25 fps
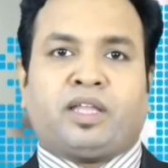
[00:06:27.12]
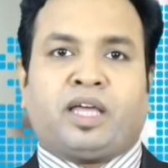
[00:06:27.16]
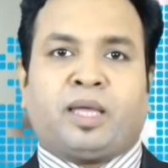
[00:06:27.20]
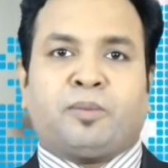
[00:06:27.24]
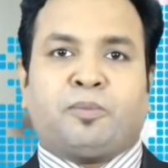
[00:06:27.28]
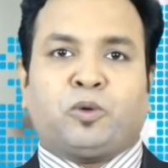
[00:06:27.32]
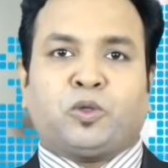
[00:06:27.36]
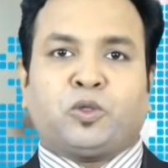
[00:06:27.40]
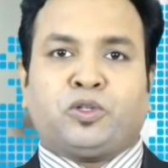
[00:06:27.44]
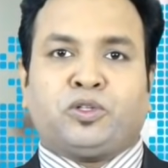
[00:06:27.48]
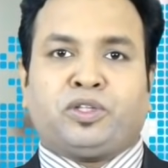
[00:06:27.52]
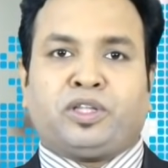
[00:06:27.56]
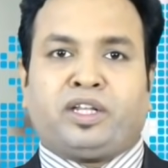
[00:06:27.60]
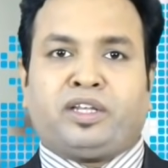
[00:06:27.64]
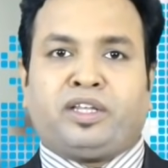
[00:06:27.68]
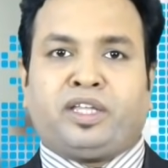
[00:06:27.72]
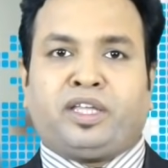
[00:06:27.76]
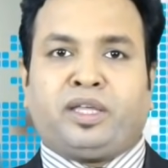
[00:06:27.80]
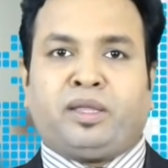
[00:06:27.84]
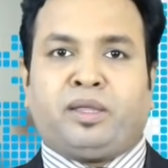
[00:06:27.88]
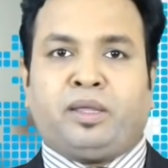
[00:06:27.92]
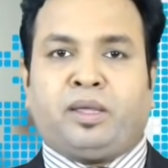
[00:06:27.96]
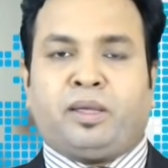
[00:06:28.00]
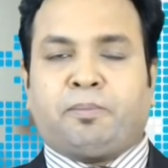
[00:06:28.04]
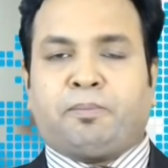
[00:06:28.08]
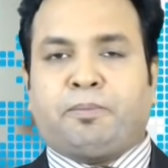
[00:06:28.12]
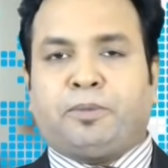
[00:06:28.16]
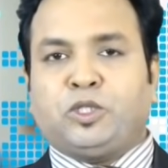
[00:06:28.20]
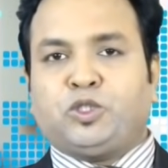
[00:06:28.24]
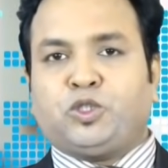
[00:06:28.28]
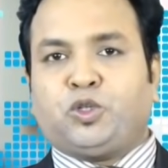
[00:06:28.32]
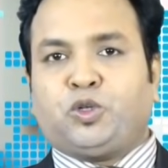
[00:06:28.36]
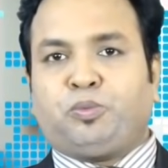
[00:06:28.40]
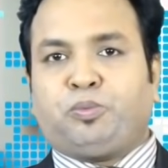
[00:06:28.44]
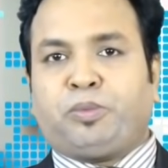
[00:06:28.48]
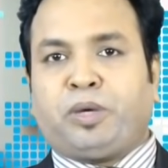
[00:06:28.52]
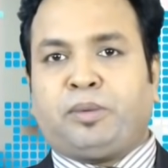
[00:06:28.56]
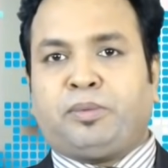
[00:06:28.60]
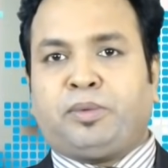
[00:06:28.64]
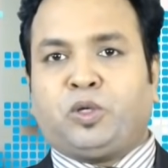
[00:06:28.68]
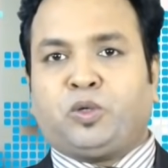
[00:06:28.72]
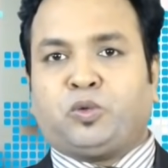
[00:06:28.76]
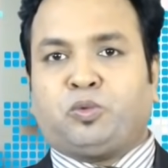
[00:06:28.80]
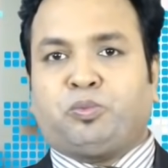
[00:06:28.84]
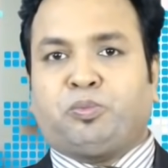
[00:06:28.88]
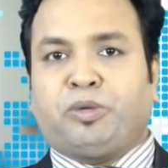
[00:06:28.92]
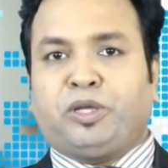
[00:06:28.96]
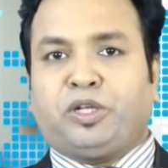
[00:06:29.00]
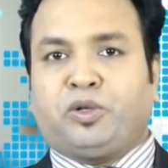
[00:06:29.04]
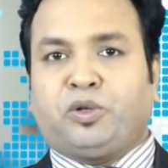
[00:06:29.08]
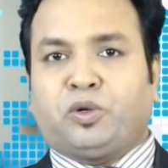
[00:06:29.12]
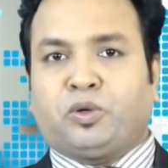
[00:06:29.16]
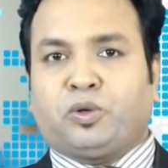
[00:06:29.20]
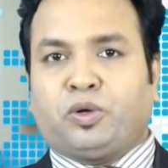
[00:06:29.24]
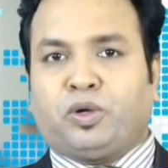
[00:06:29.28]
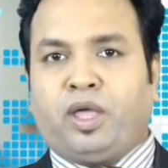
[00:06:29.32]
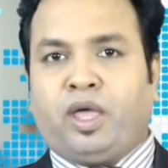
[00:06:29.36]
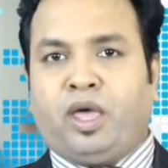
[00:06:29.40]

দায়বদ্ধতা নিয়ে ভীষণভাবে উদ্বিগ্ন